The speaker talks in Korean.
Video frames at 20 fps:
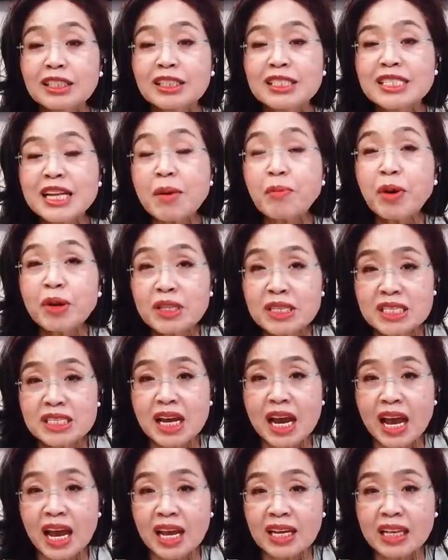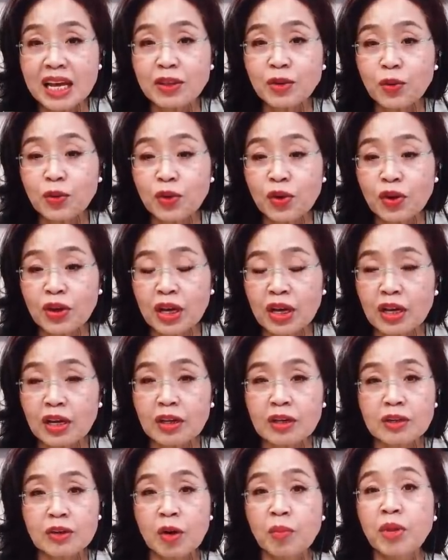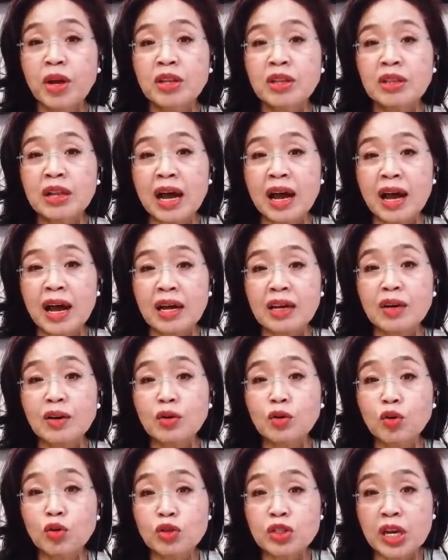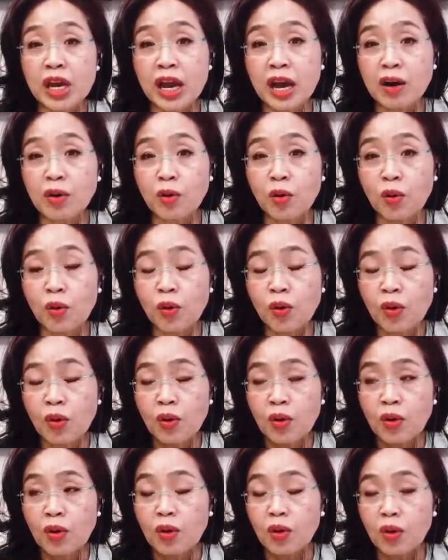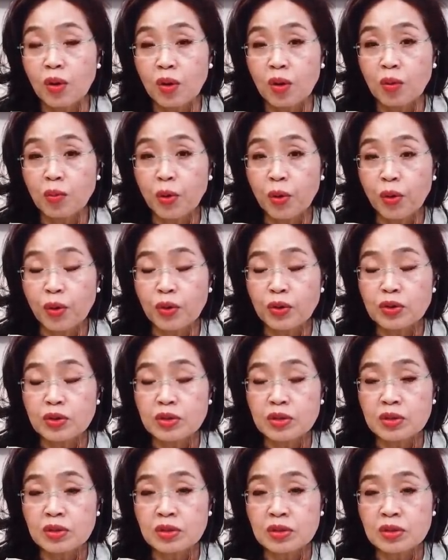그 세 번째 대통령이 그러면 나 이거 규제하고 어뭐